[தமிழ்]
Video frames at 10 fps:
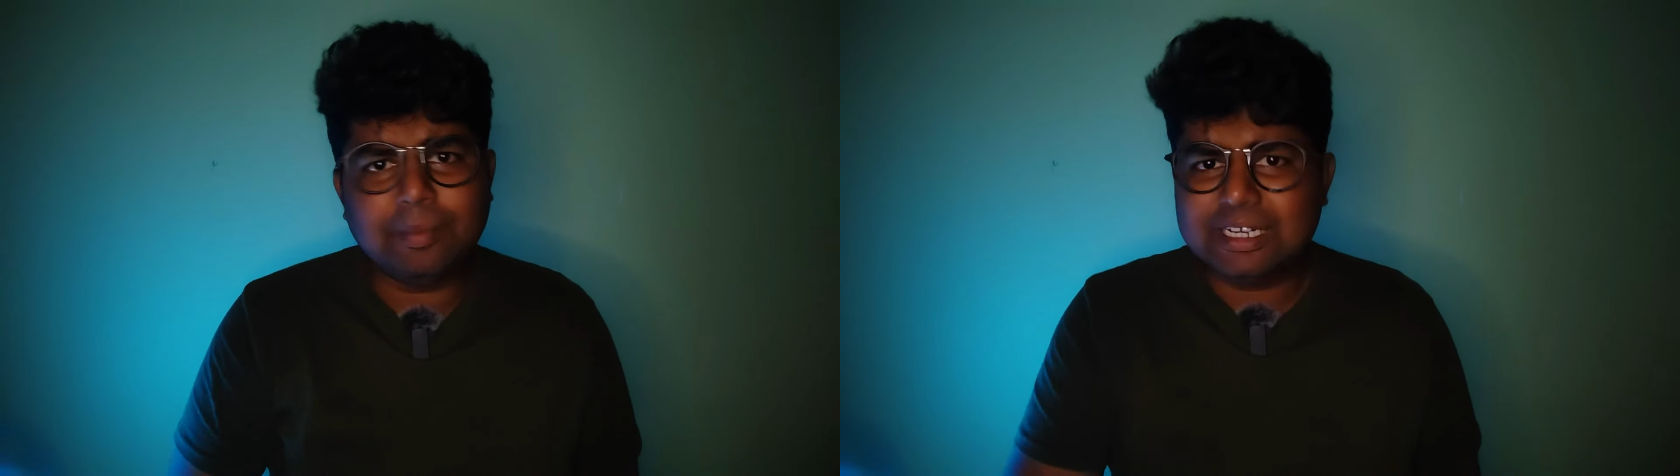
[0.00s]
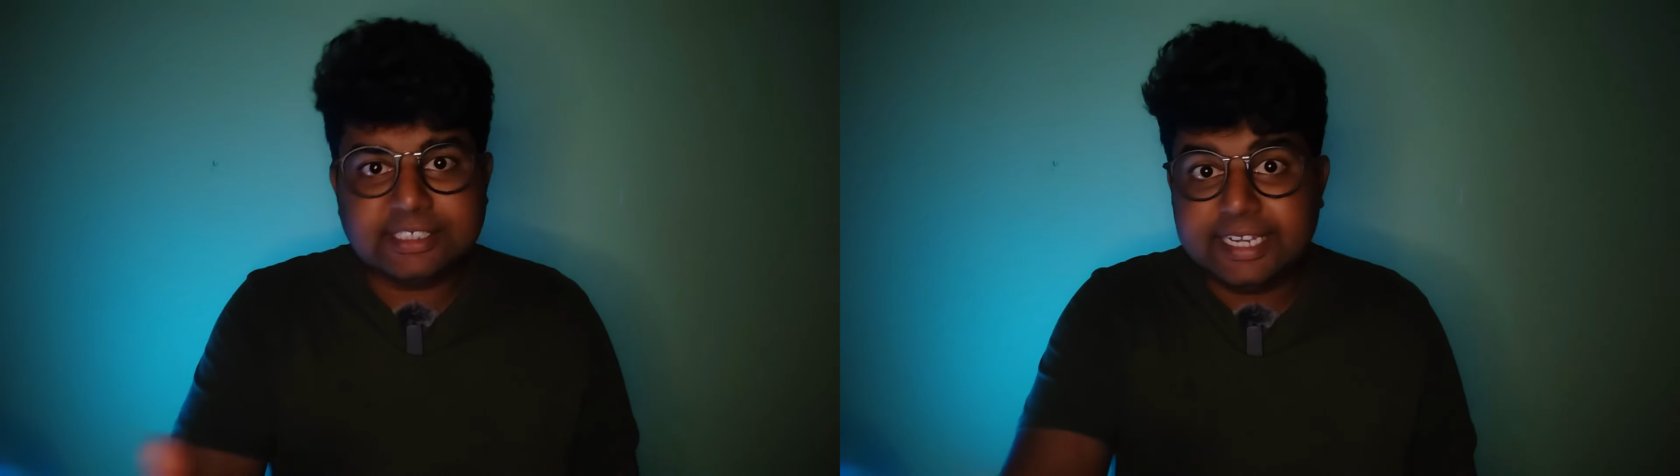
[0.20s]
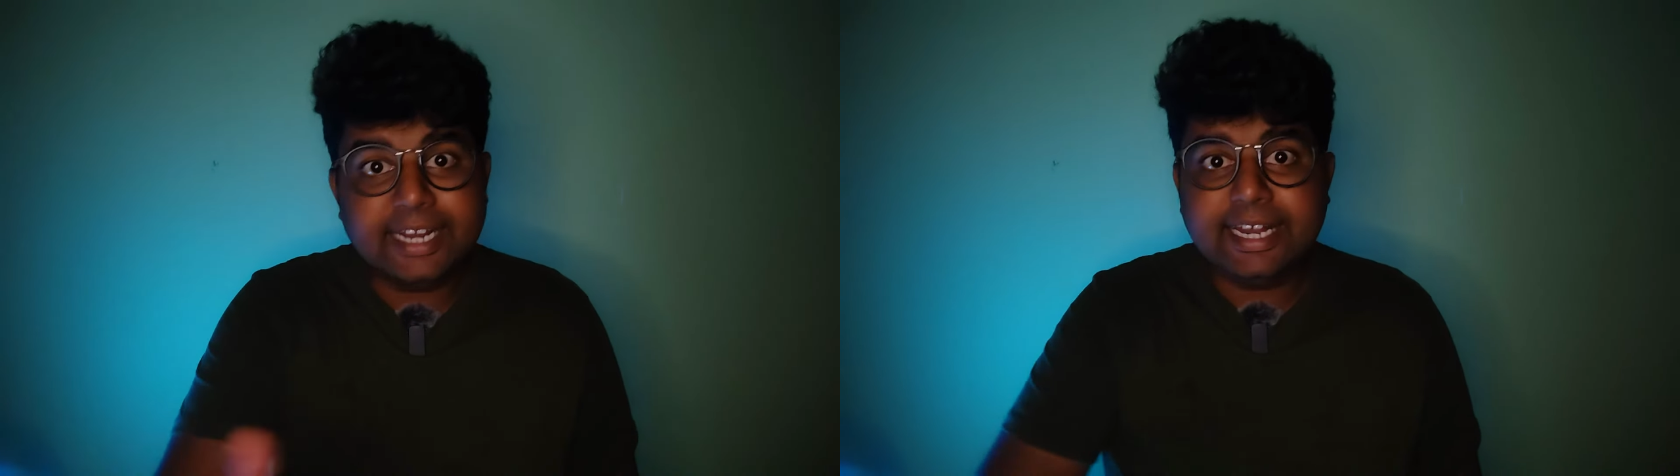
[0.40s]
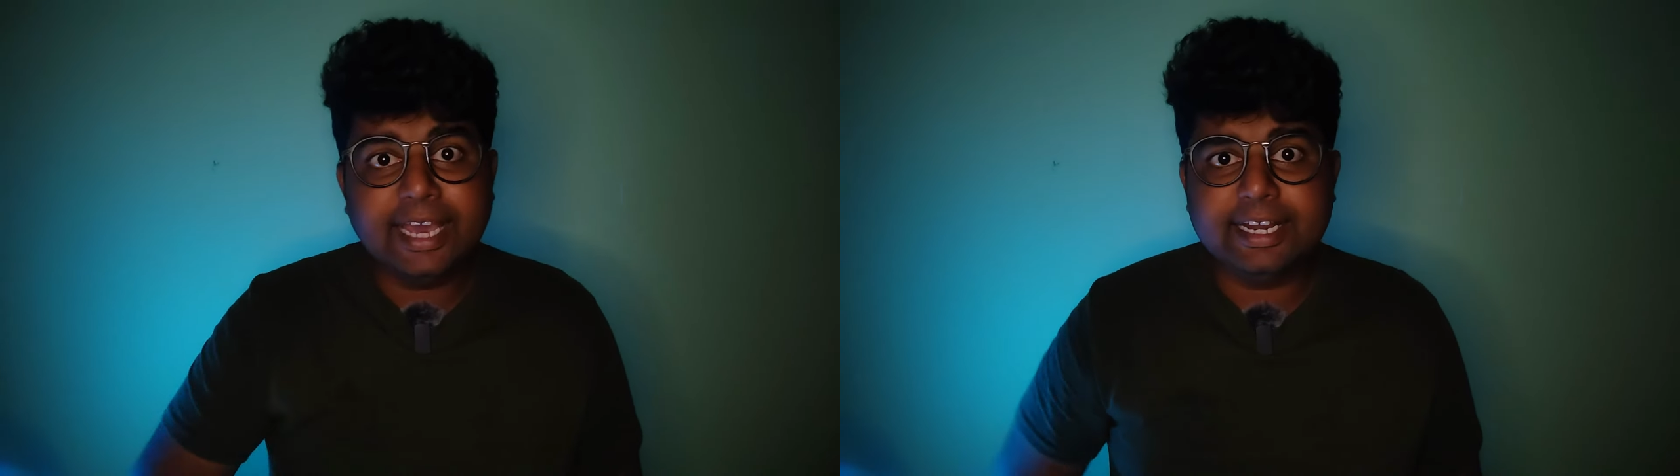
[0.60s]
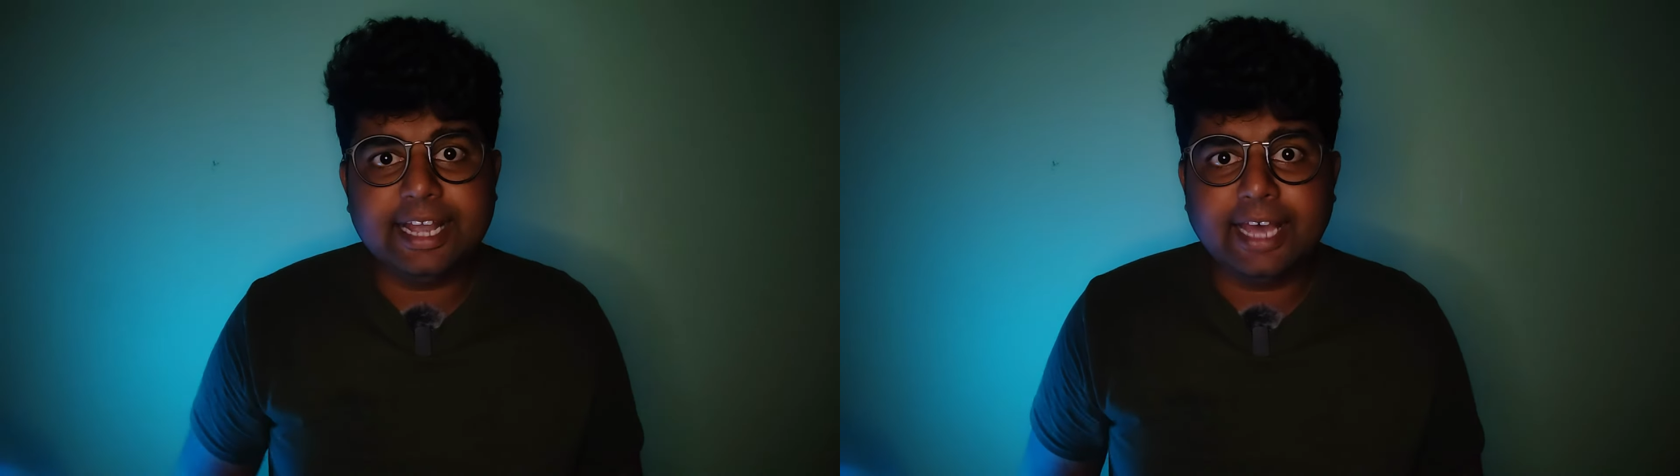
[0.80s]
நமக்கு
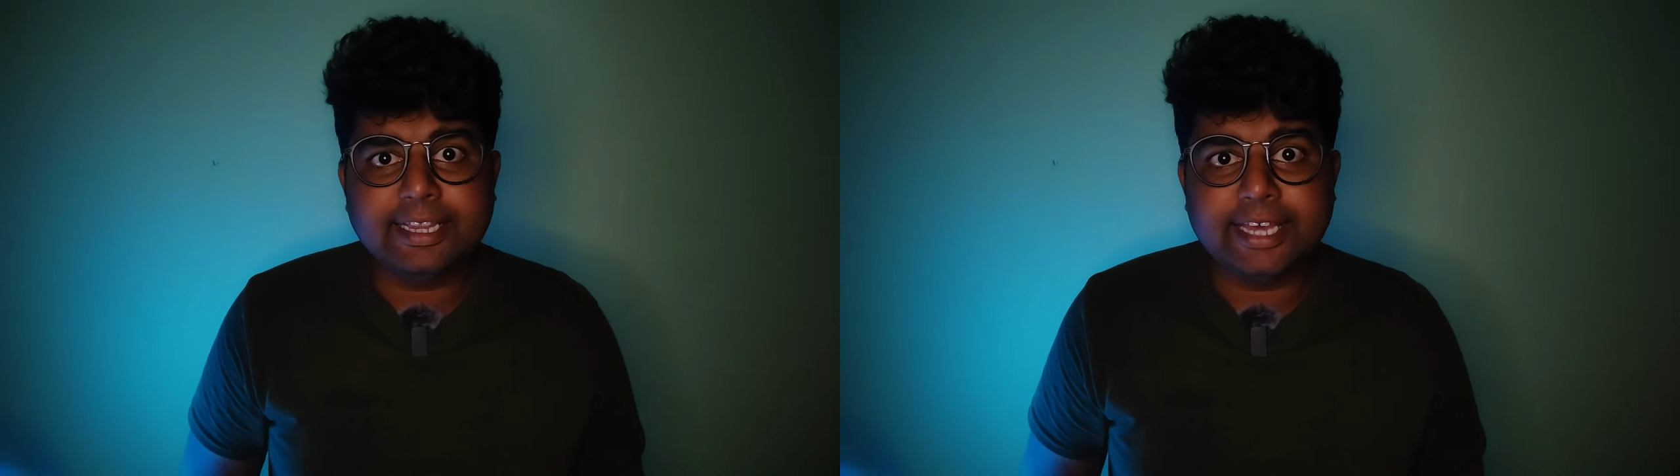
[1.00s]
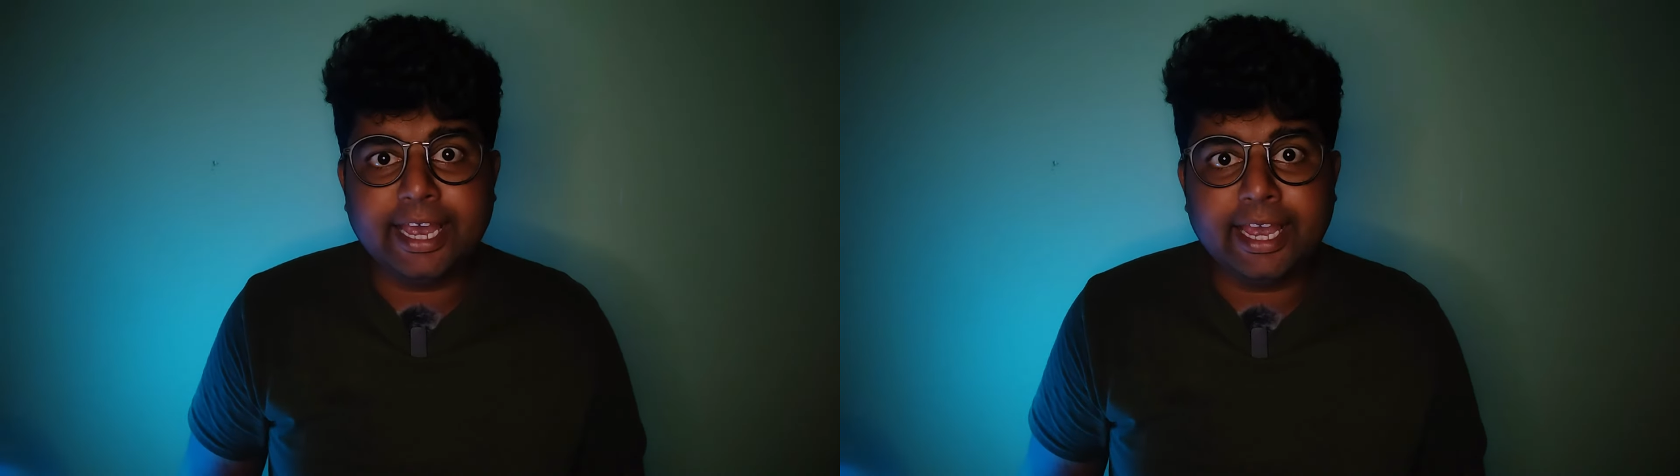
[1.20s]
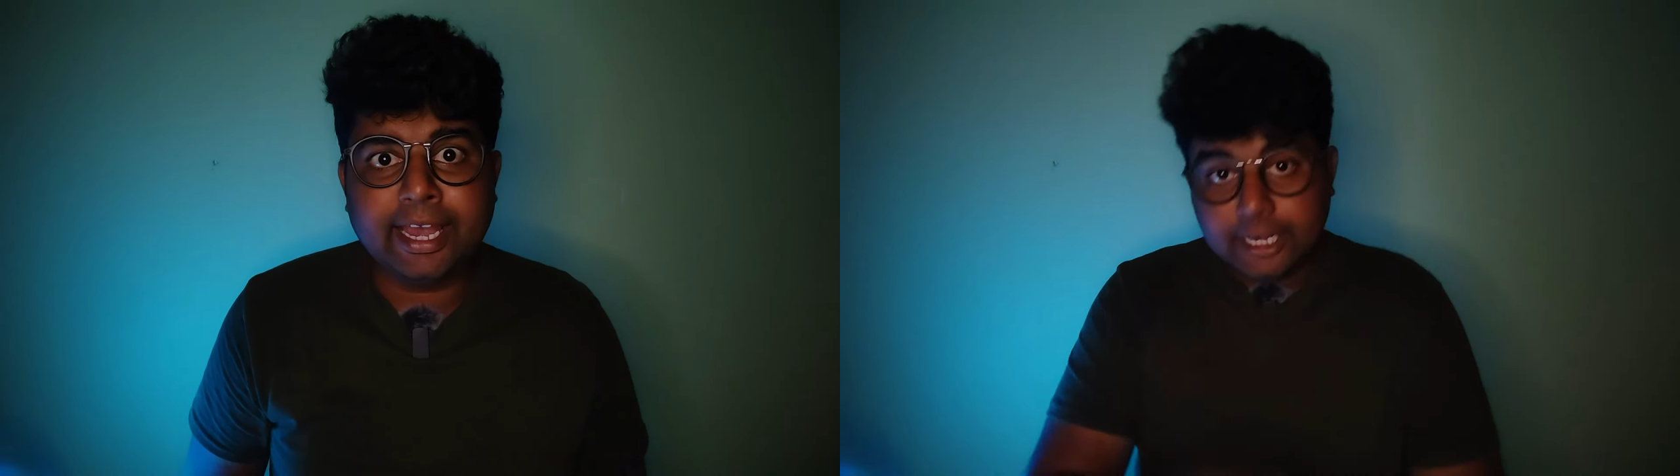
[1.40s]
சீட்டே இருக்காது